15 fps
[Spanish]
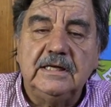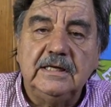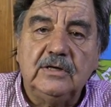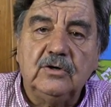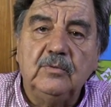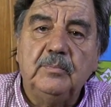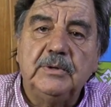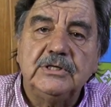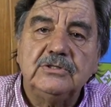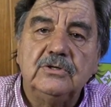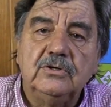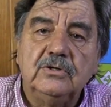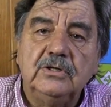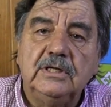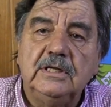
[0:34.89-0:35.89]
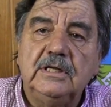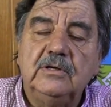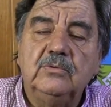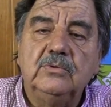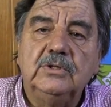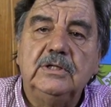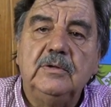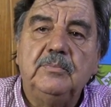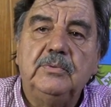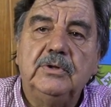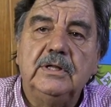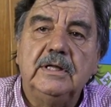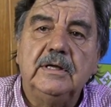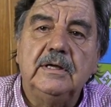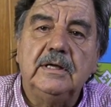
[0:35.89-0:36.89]
ni compresor ni ningún tipo
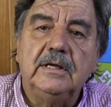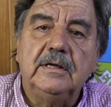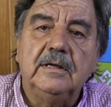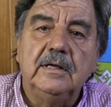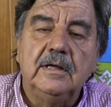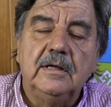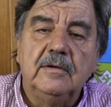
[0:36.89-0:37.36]
de